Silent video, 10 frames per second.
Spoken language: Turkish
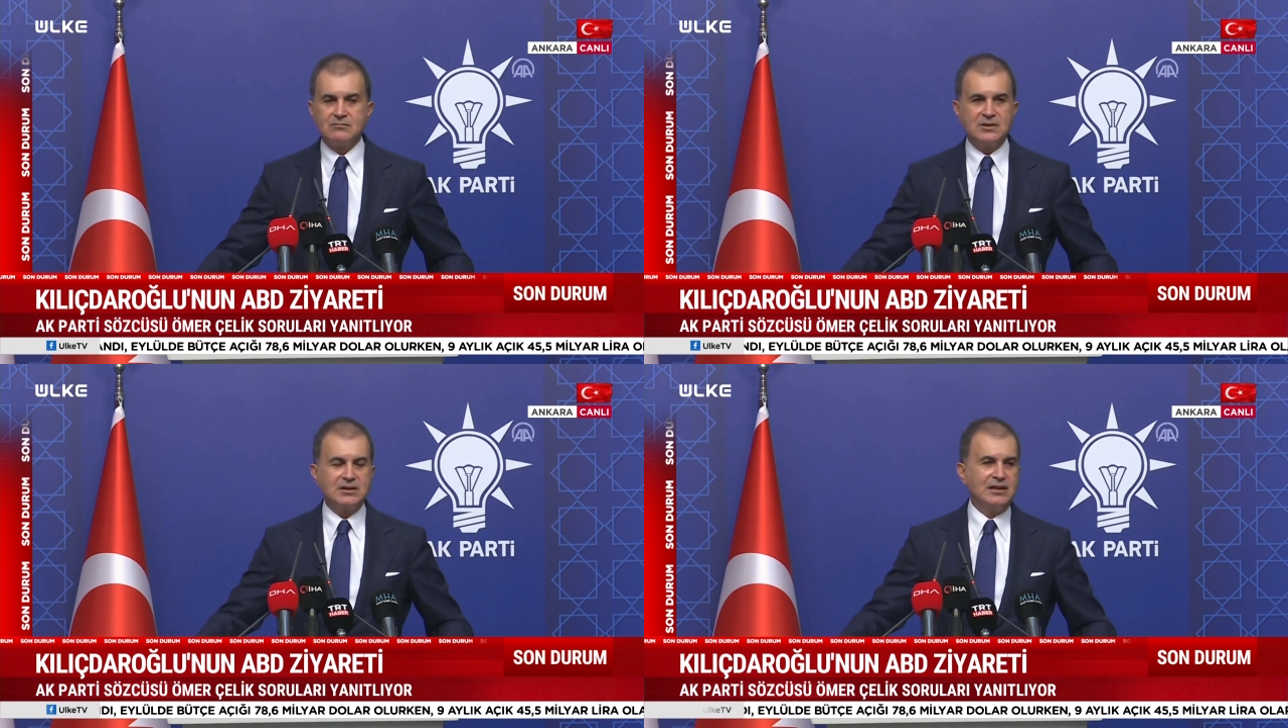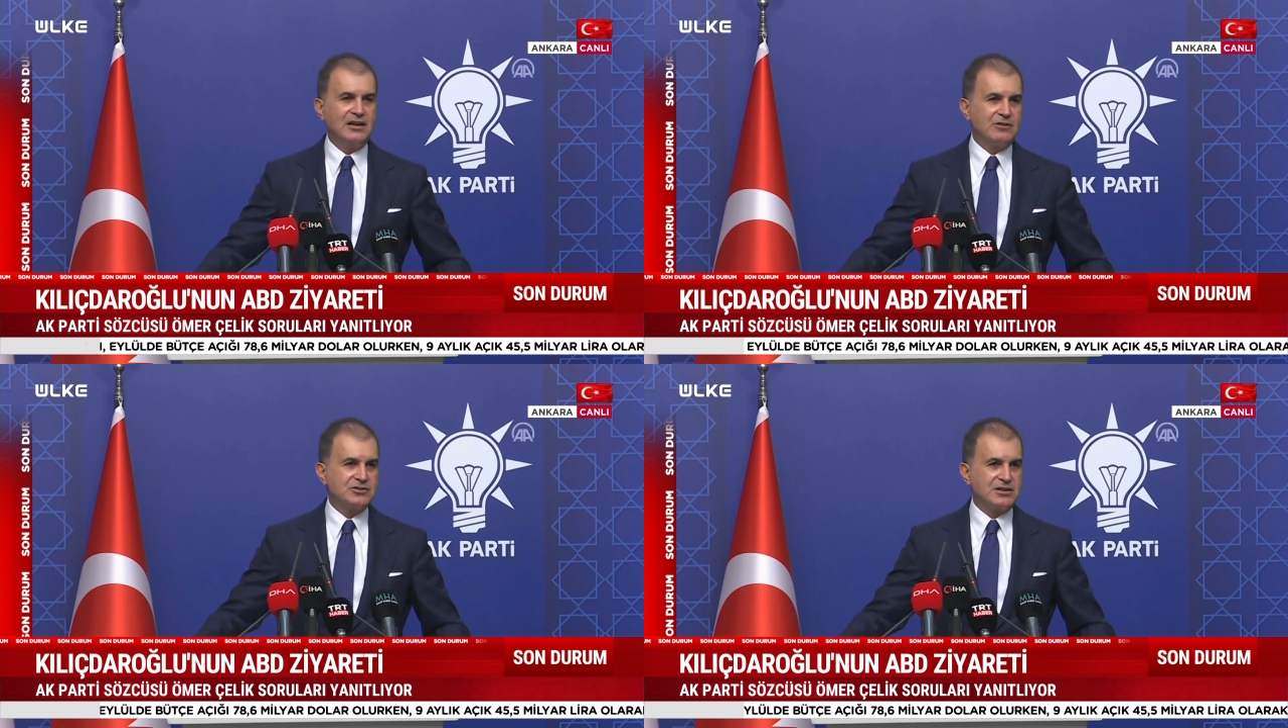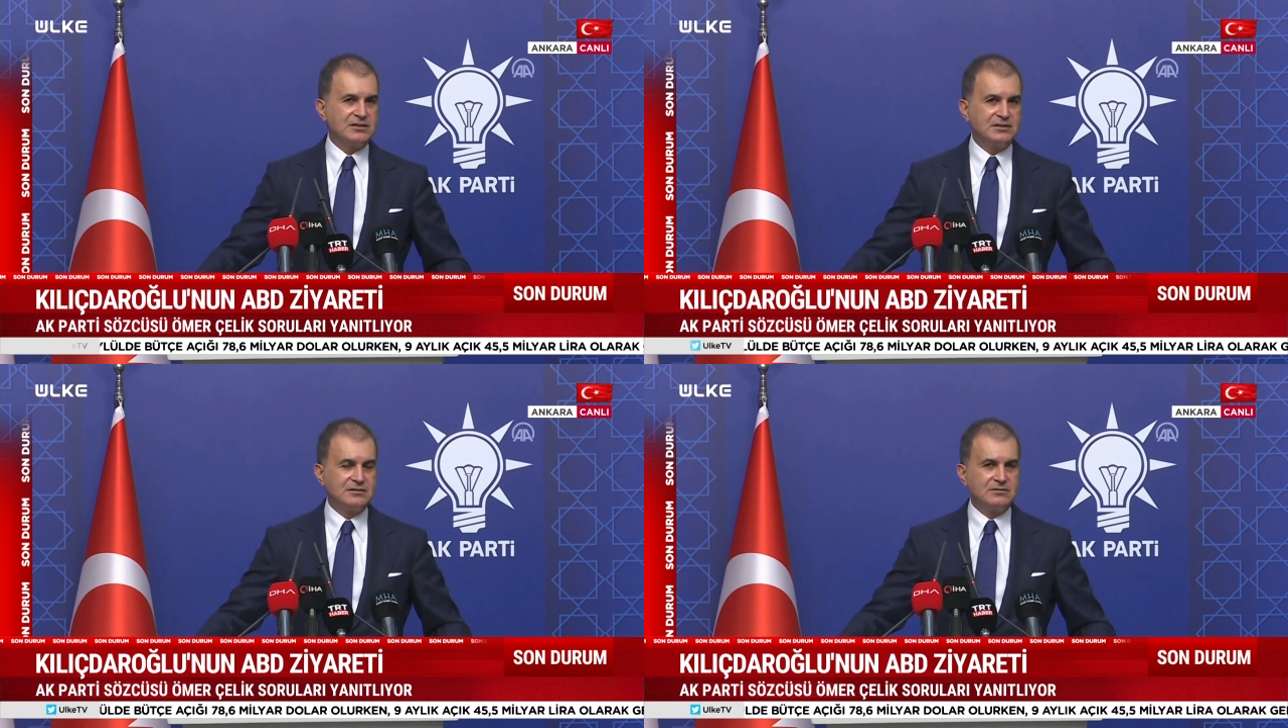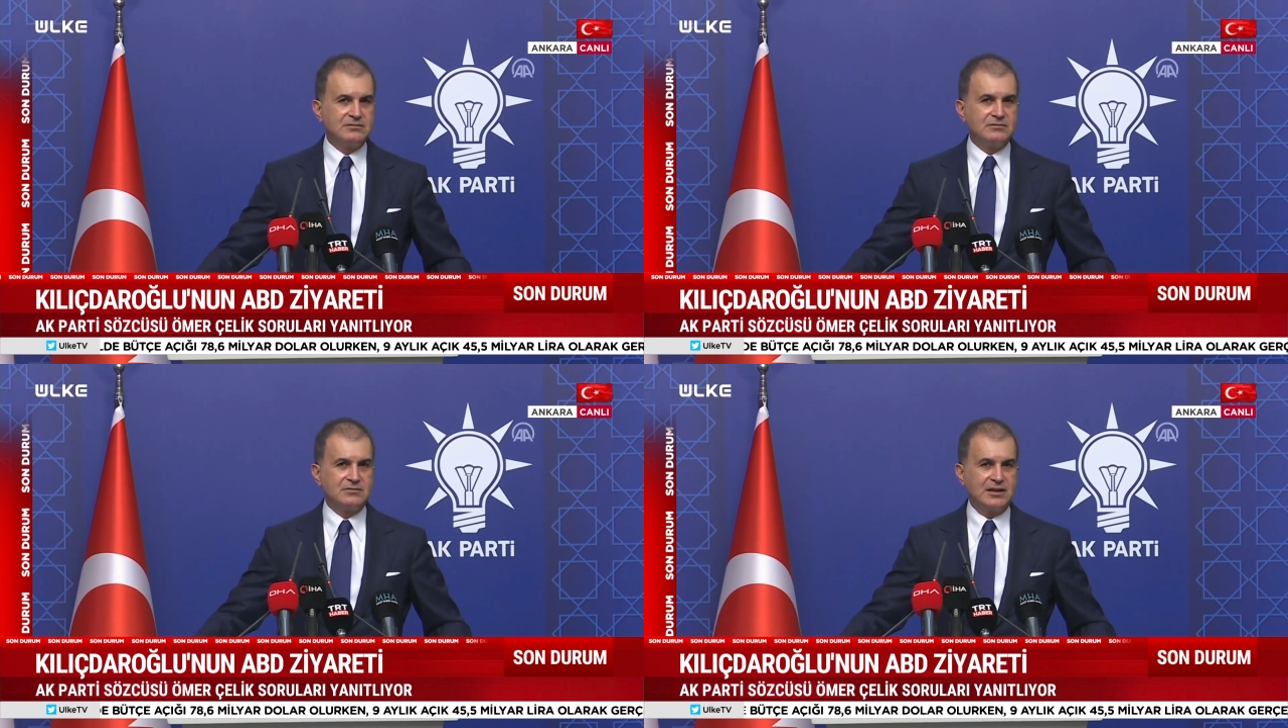bir genel başkanın
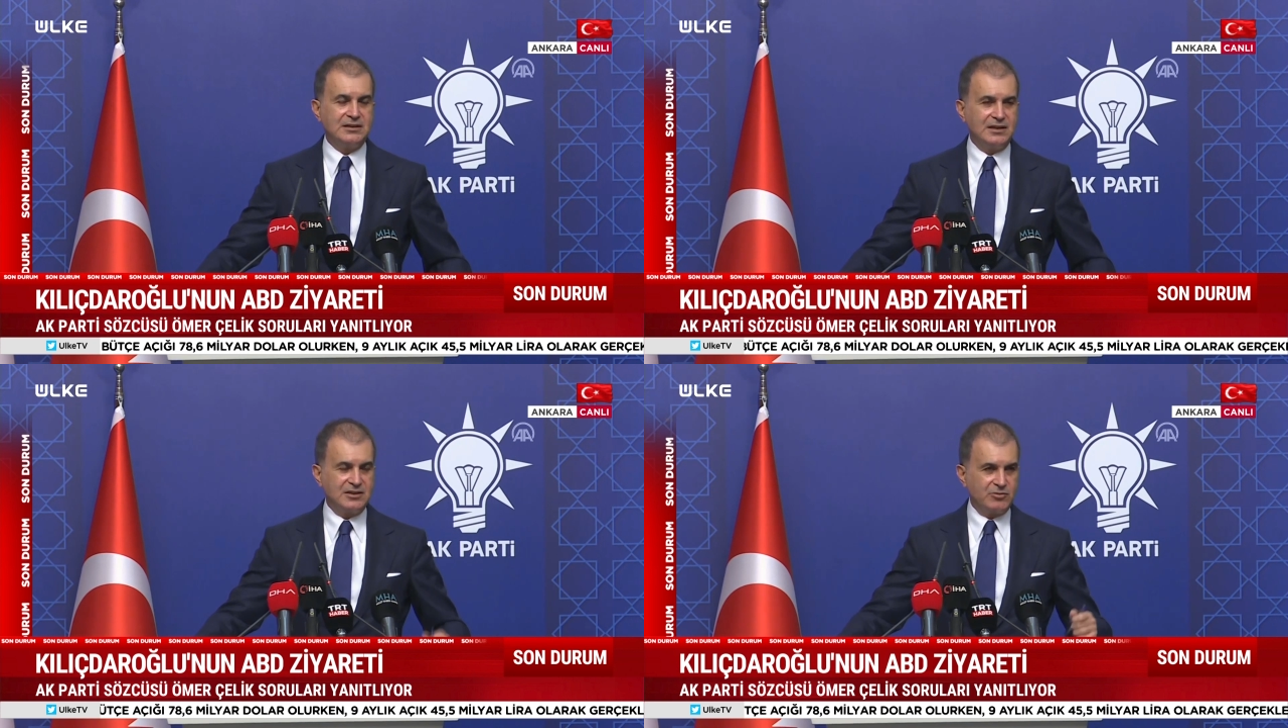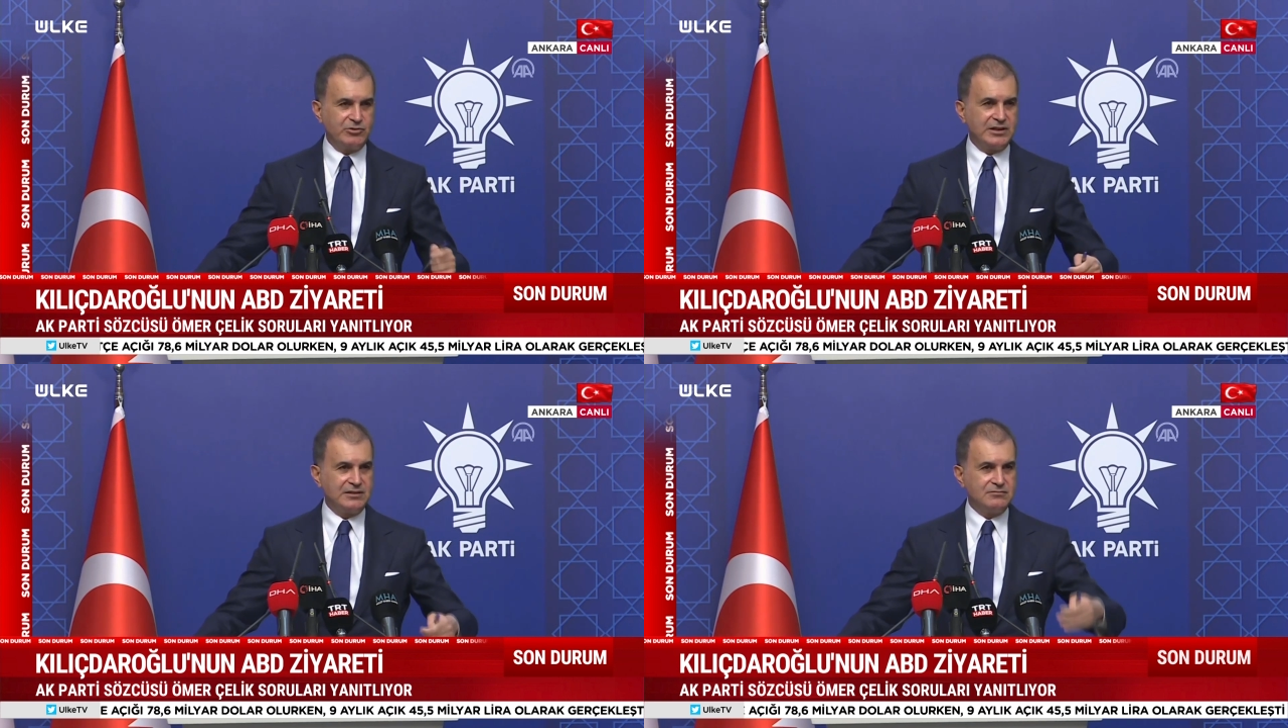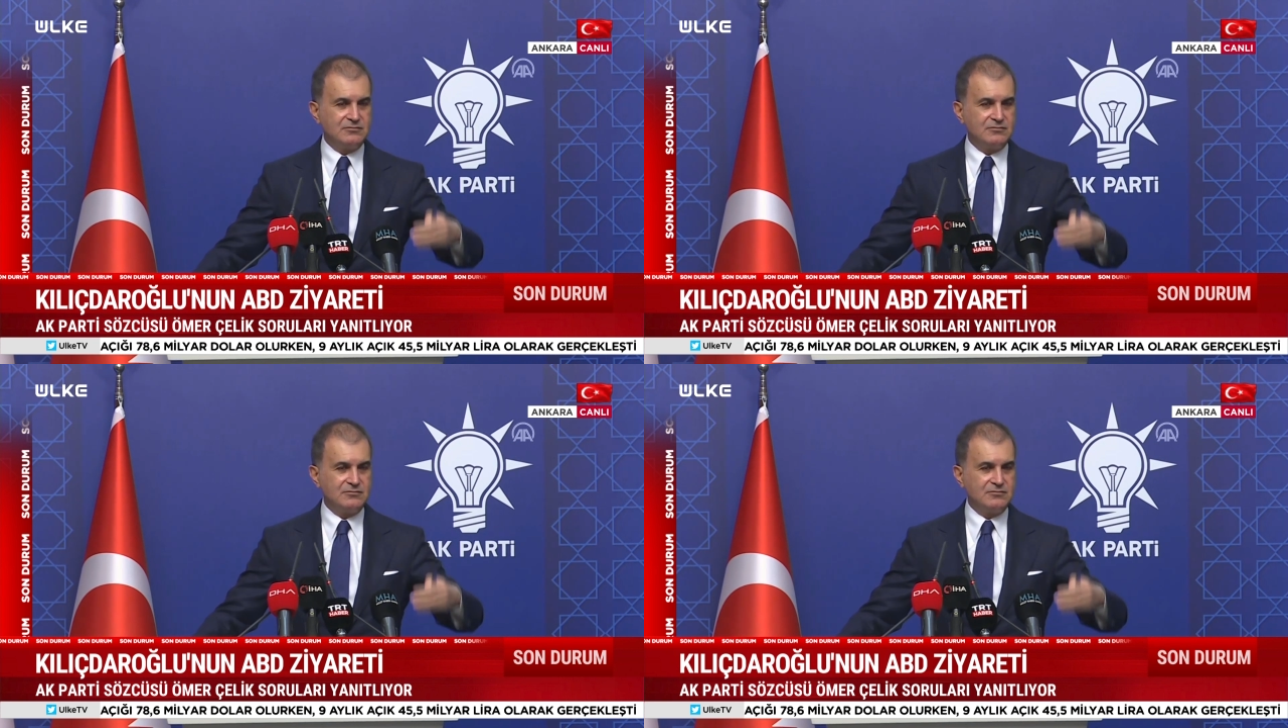kendi ekibinden